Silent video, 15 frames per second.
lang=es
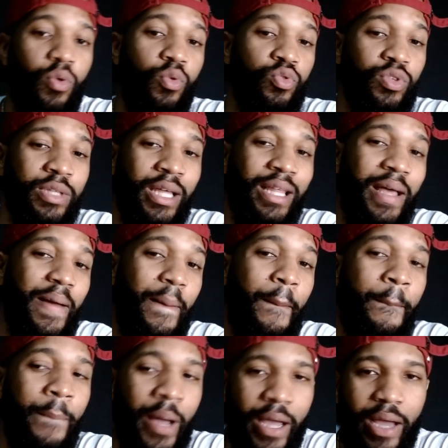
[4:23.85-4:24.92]
Ustedes
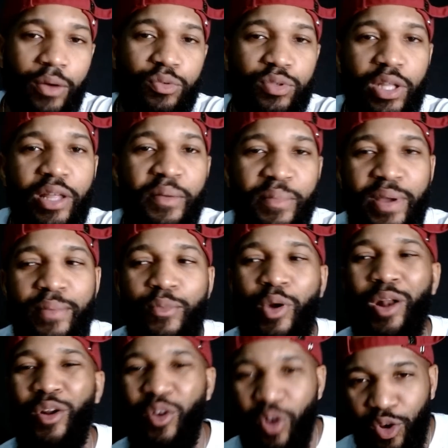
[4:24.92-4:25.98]
vean ustedes mismos
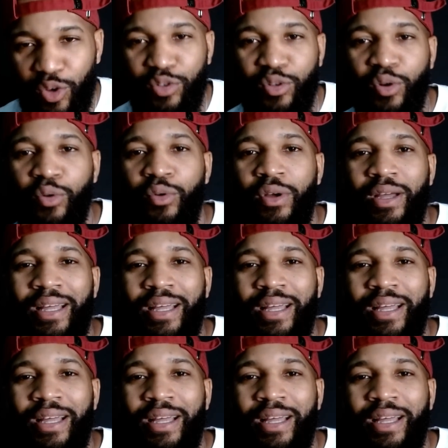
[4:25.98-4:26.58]
el rostro